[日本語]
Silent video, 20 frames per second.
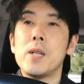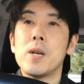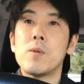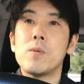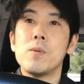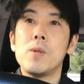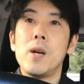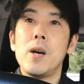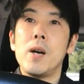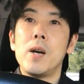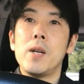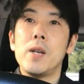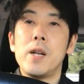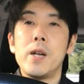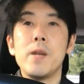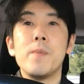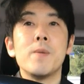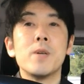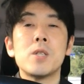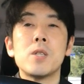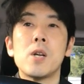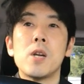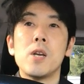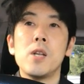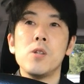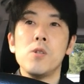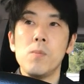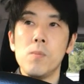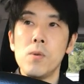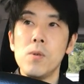亡くなられましたけ
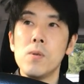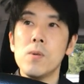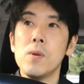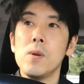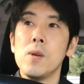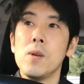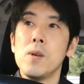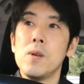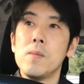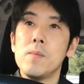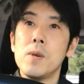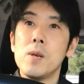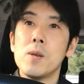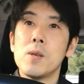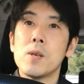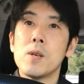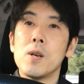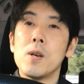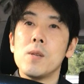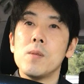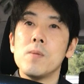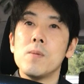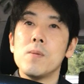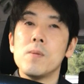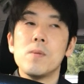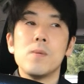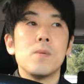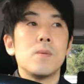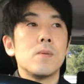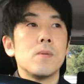れども、まああ
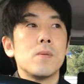の